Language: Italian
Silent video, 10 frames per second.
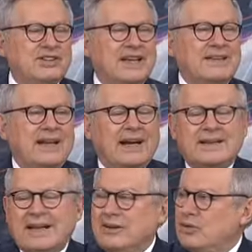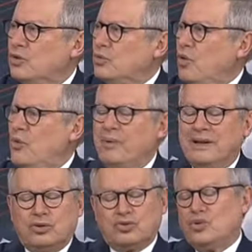sentire intanto il tuo
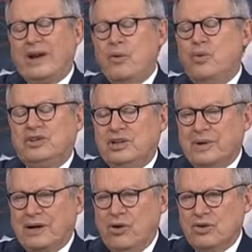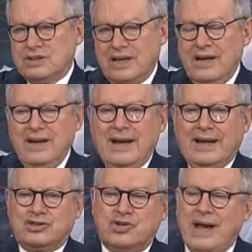commento sulle ultime cose,
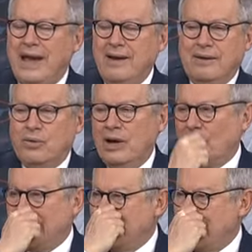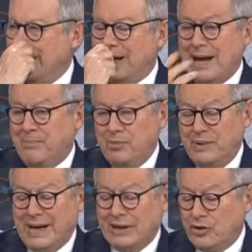e cioè quello che ieri ha
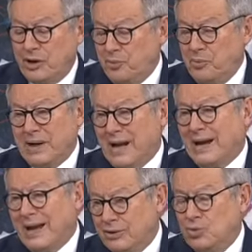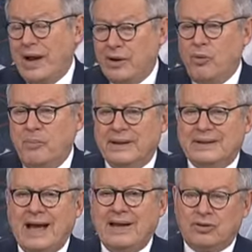pubblicato Repubblica e tu hai
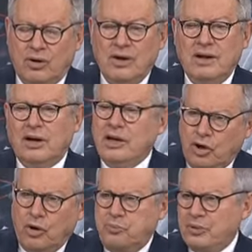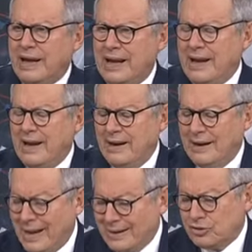commentato io l'ho pure
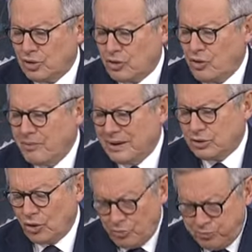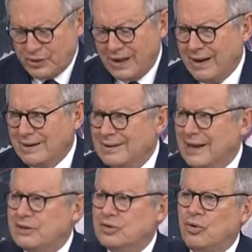letto, il commento l'ho pure
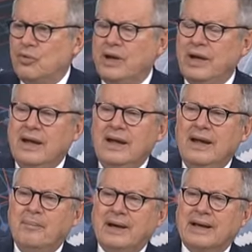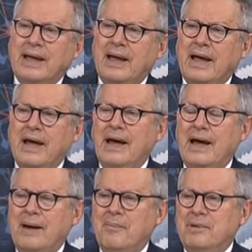detto qui, perché
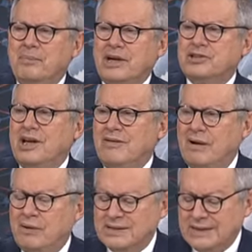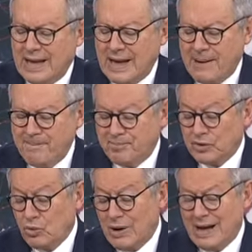eh, mi piaceva questa
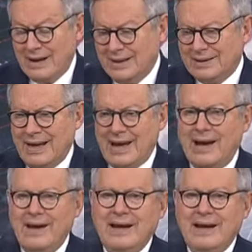tua idea